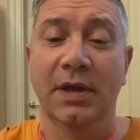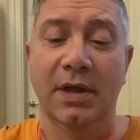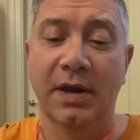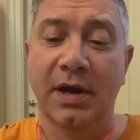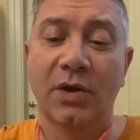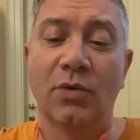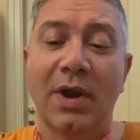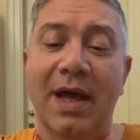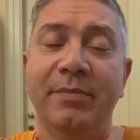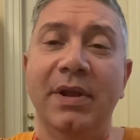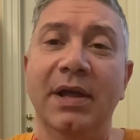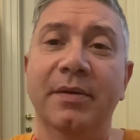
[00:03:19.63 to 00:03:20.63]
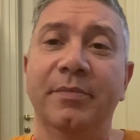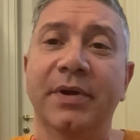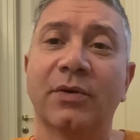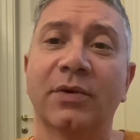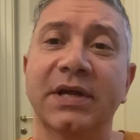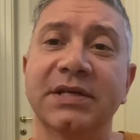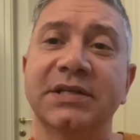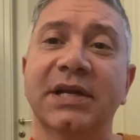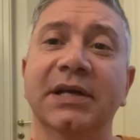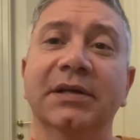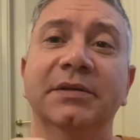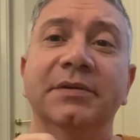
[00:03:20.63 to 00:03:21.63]
regolabile per non
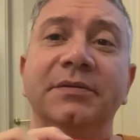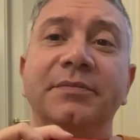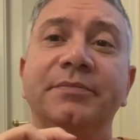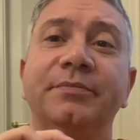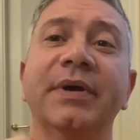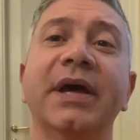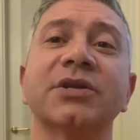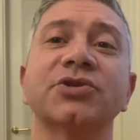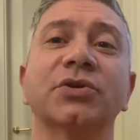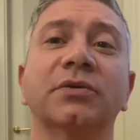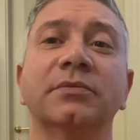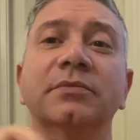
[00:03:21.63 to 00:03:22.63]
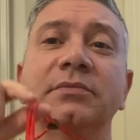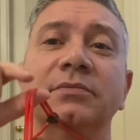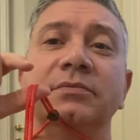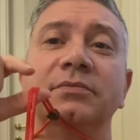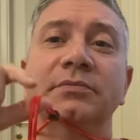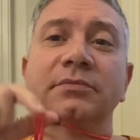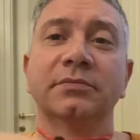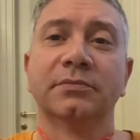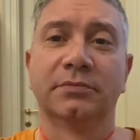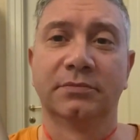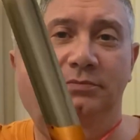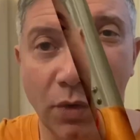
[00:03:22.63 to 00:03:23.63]
essere perso.
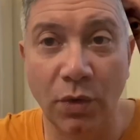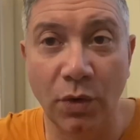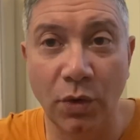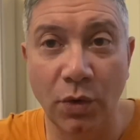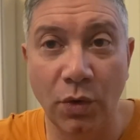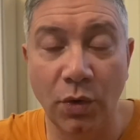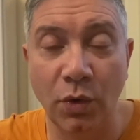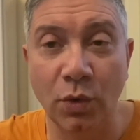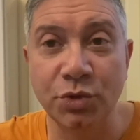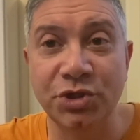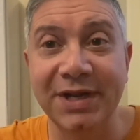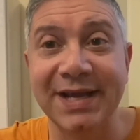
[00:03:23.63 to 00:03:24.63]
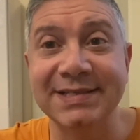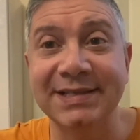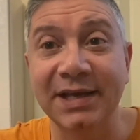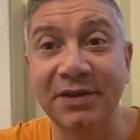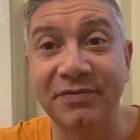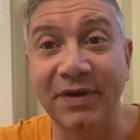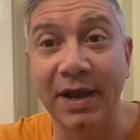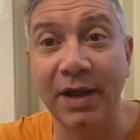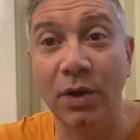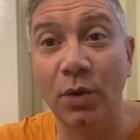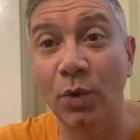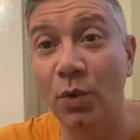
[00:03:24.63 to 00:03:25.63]
Non ci resta che
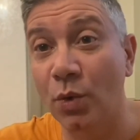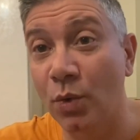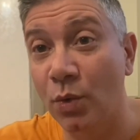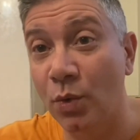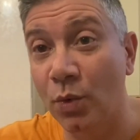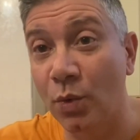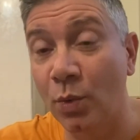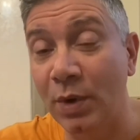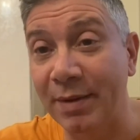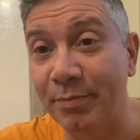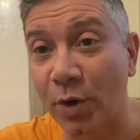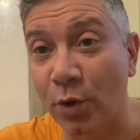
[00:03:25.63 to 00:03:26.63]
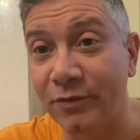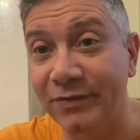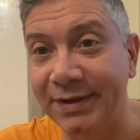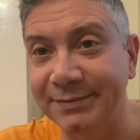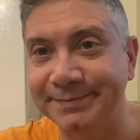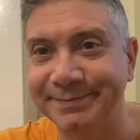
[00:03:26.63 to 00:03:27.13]
fare una prova.